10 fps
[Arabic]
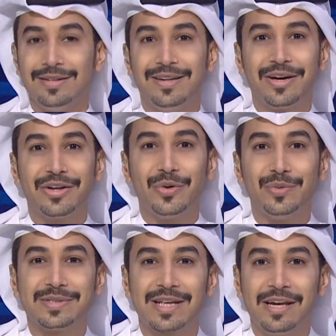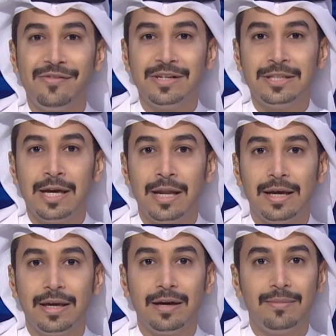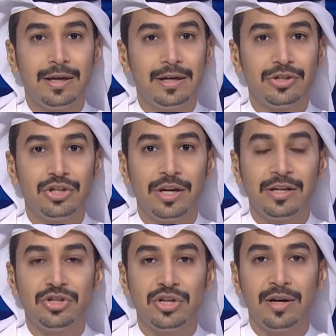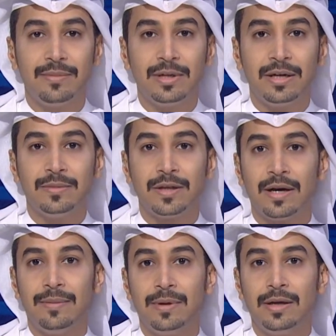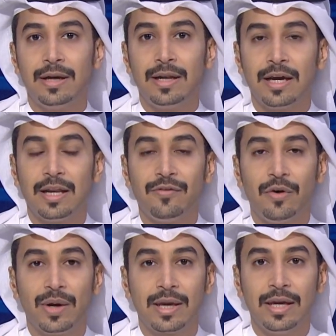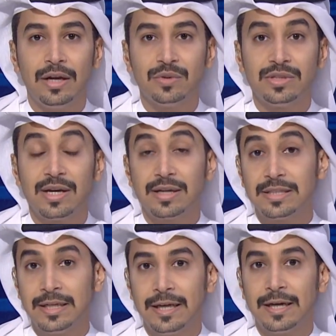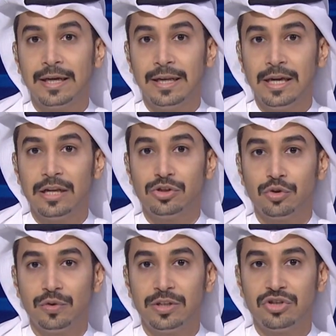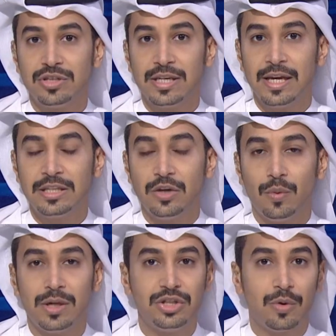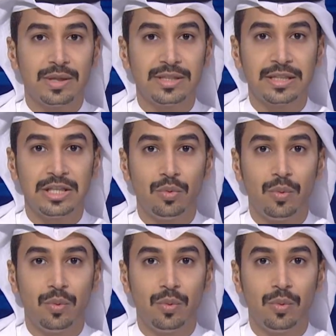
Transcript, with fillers: نقرأ من صحيفة الأيام أن الشيخ هشام بن عبد الرحمن آل خليفة وكيل وزارة الداخلية لشؤون الجنسية والجوازات